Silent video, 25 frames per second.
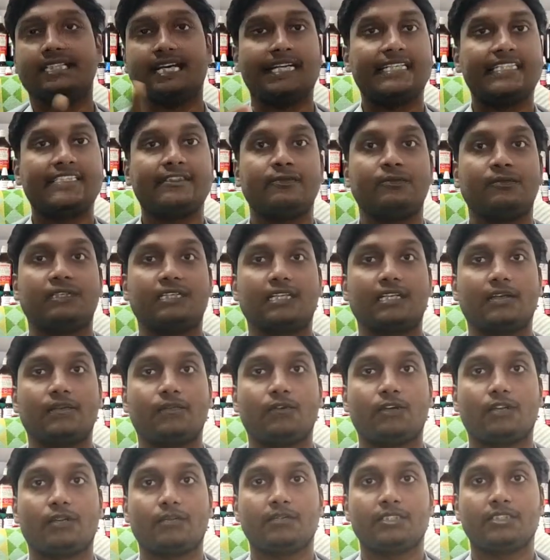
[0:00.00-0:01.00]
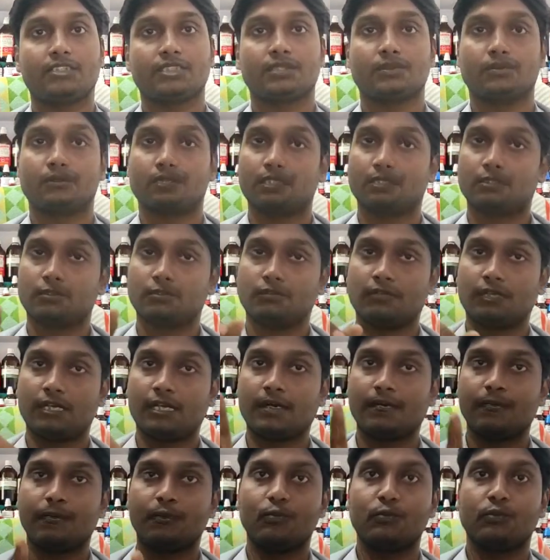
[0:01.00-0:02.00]
या ट्यूमर का फॉर्मेशन होता है तो वहां
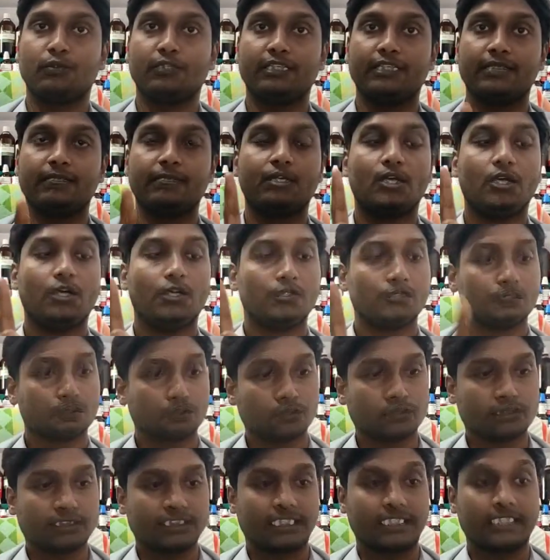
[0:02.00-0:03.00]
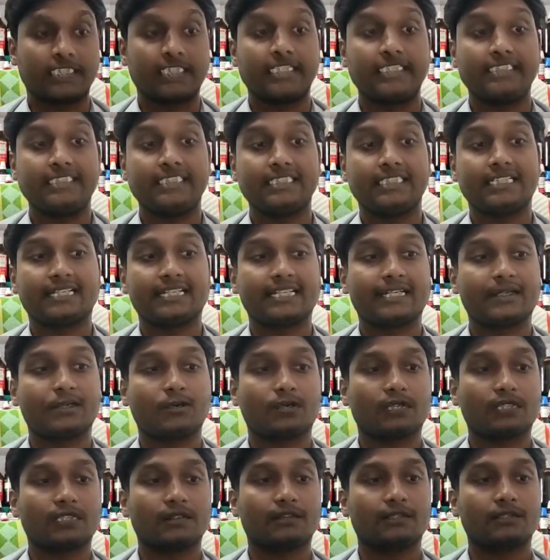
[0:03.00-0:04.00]
हम कोनियम सोच सकते हैं इसी तरह एक
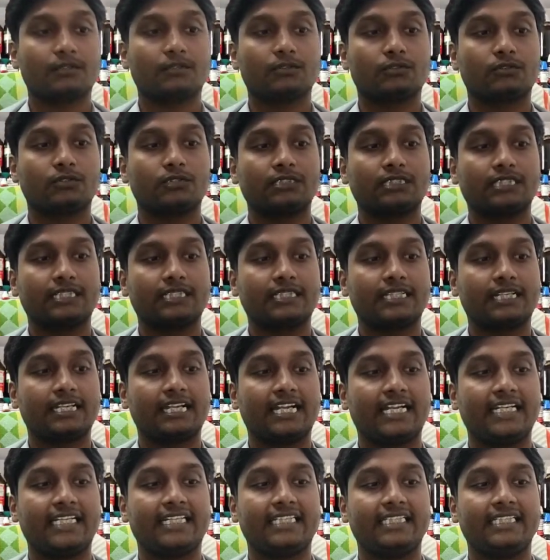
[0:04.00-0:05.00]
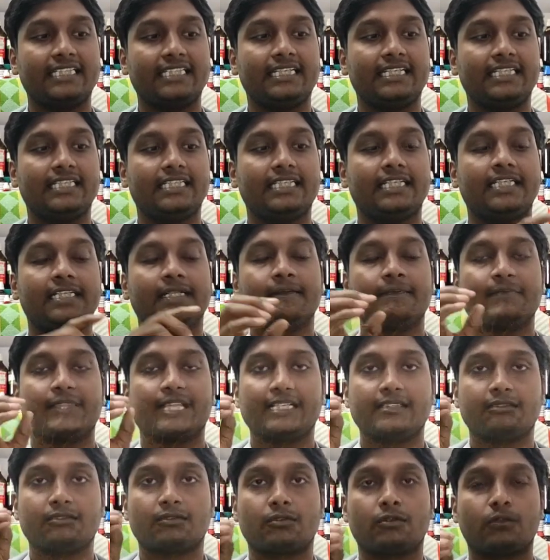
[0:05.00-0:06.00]
और दवा दोस्तों इसके अंदर एड की गई है
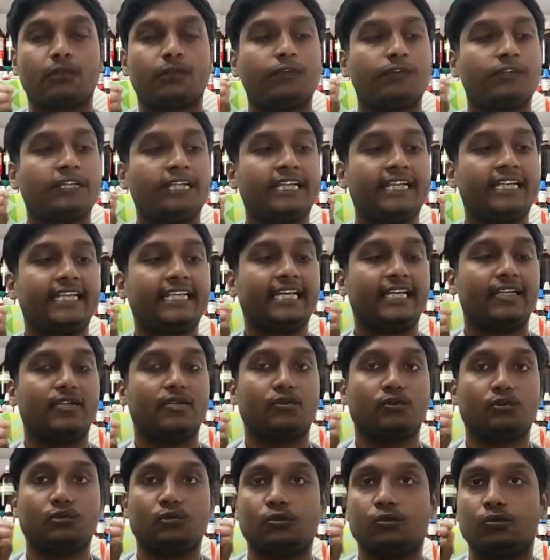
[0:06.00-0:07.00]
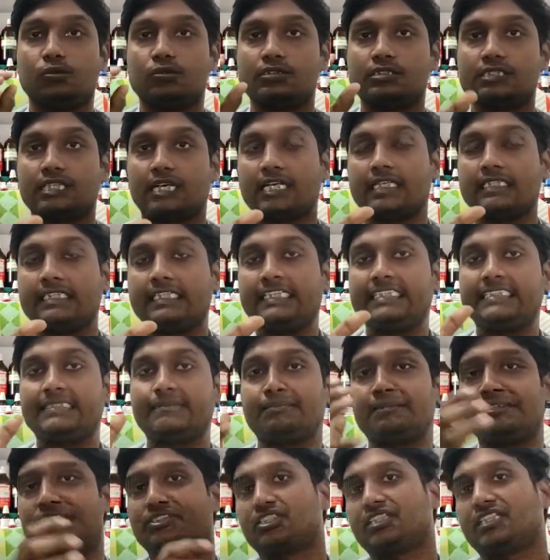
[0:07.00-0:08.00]
स्क्रोफुलेरिया नोडोसा ये
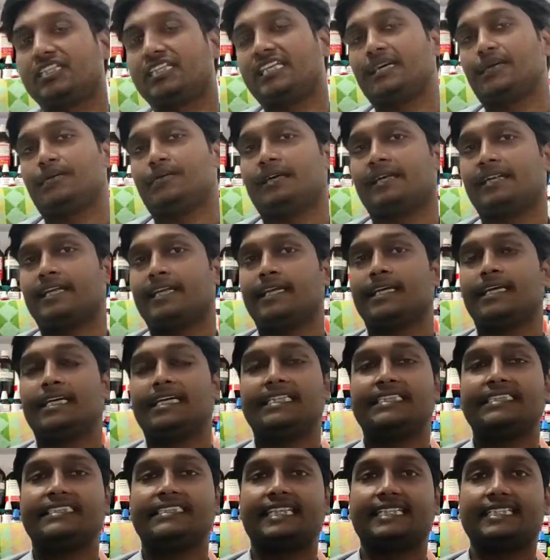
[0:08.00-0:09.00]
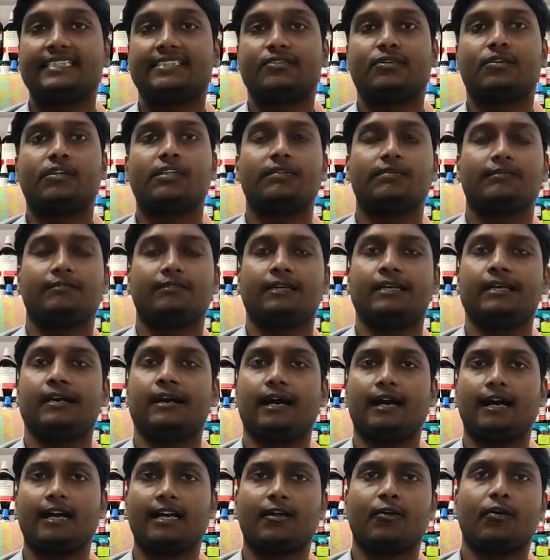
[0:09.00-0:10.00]
स्पेशली हमारे चेस्ट और
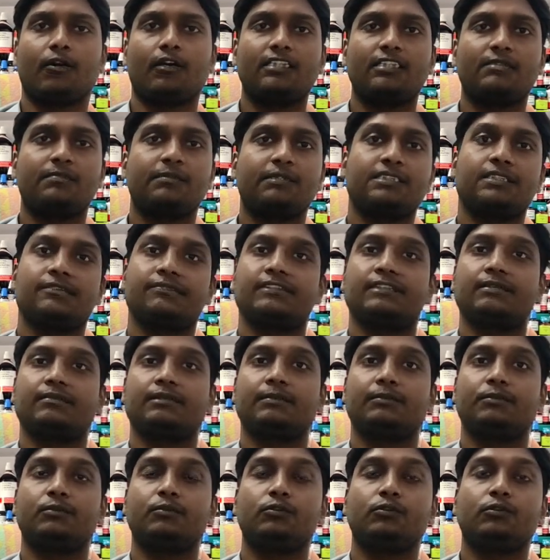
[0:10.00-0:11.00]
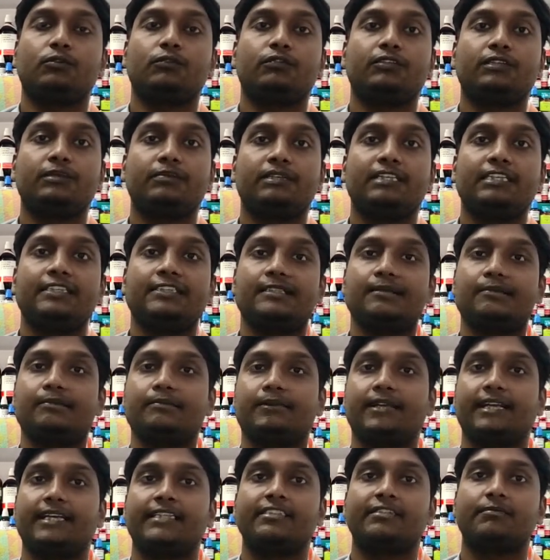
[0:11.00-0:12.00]
अगर और स्पेसिफिक मैं बोलूँ तो फीमेल्स है
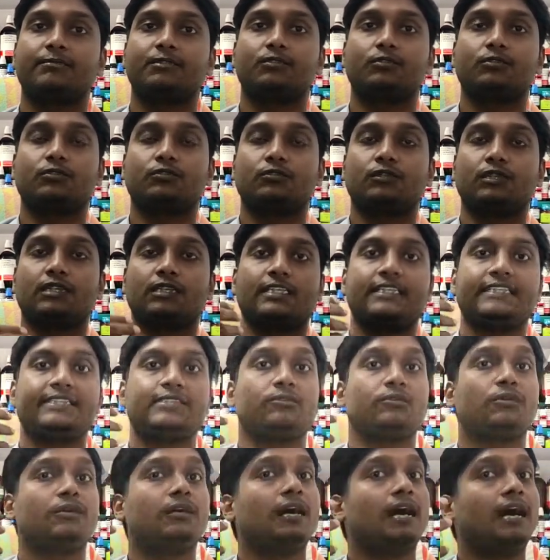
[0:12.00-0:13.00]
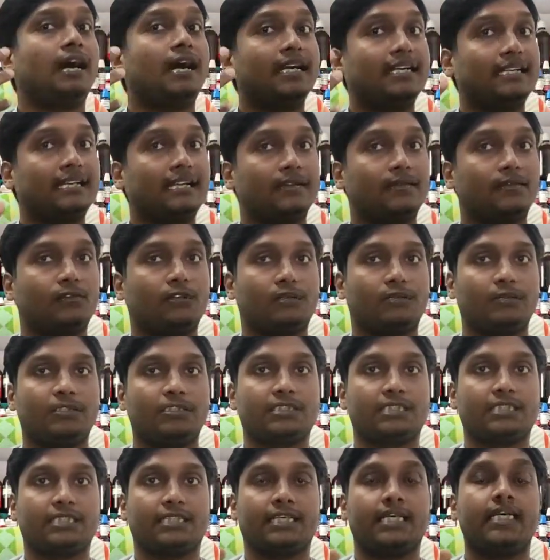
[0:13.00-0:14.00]
ब्रेस्ट में दोस्तों अगर किसी को गांठ का
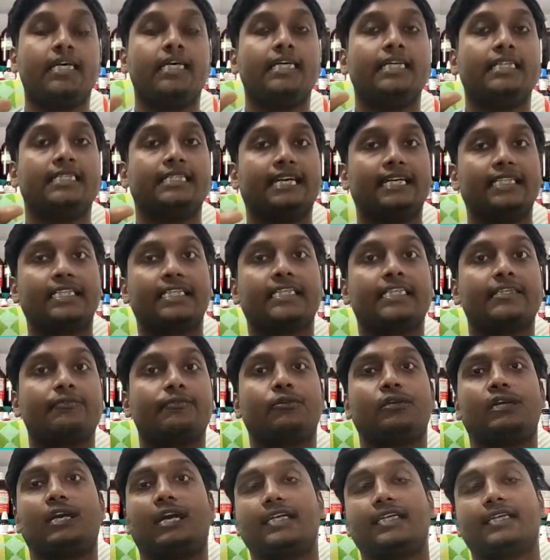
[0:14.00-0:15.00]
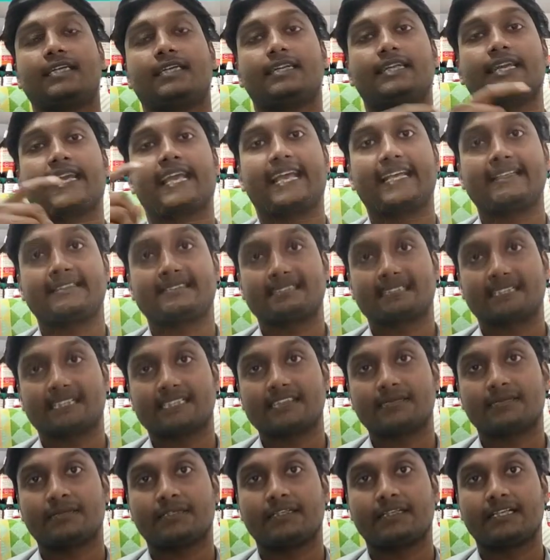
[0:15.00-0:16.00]
फॉर्मेशन है यहाँ तक कि वो गांठ अगर
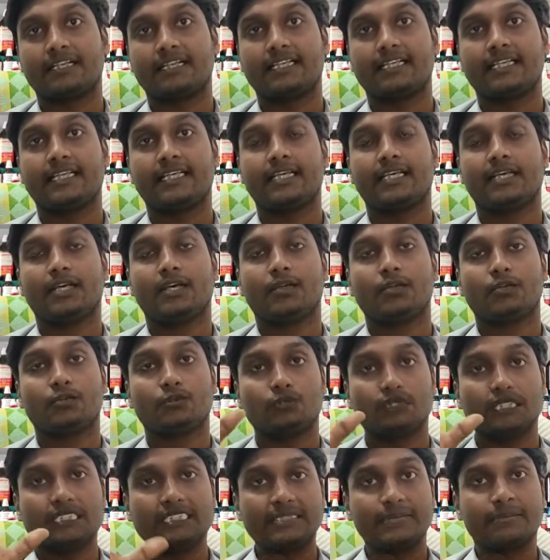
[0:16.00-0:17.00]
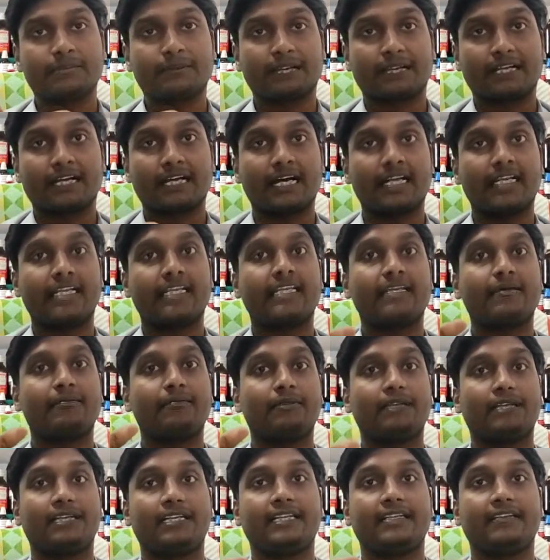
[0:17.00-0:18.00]
कैंसरस बन रही है तो इस प्रकार के
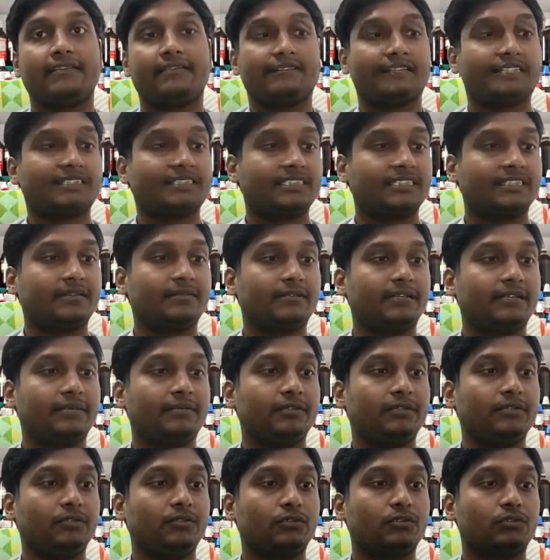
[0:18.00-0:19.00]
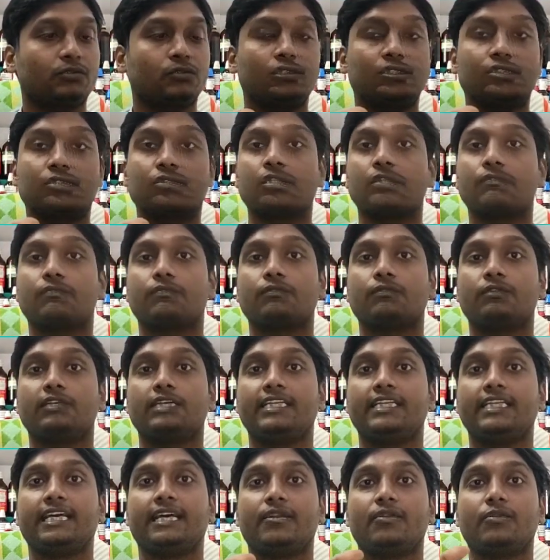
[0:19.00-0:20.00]
ब्लड इन्फेक्शन में भी दोस्तों
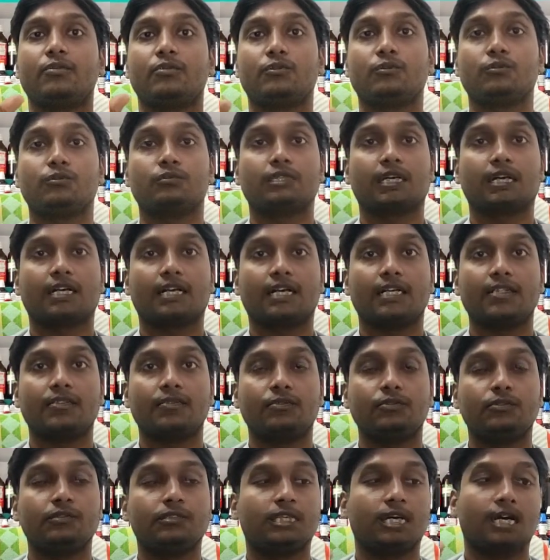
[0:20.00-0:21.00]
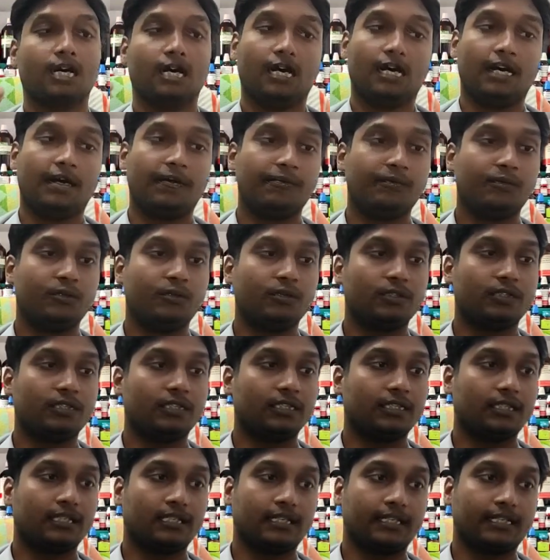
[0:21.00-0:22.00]
स्क्रोफुलेरिया नोडोसा का यूज हम लोग
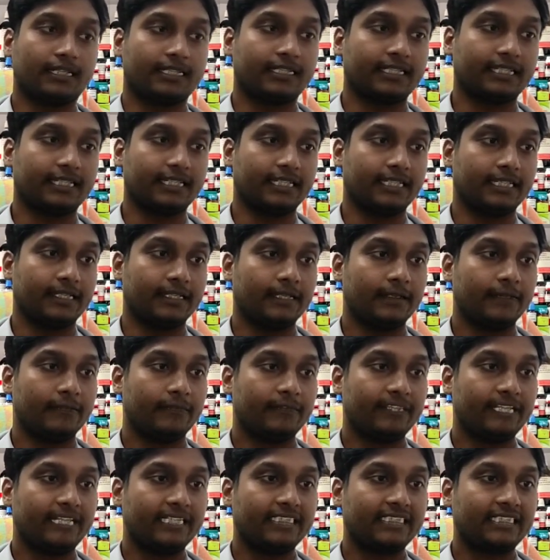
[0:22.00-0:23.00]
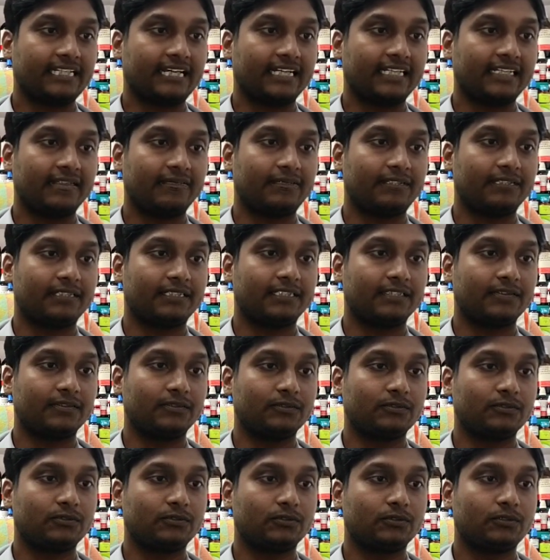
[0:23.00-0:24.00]
करते हैं नेक्स्ट आगे बढ़ते हैं
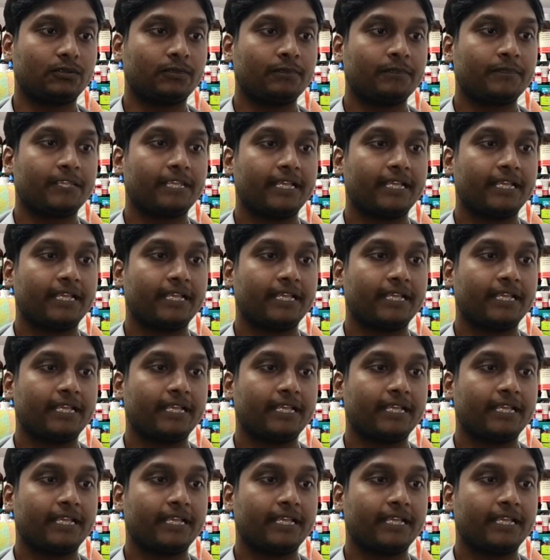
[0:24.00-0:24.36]
दोस्तों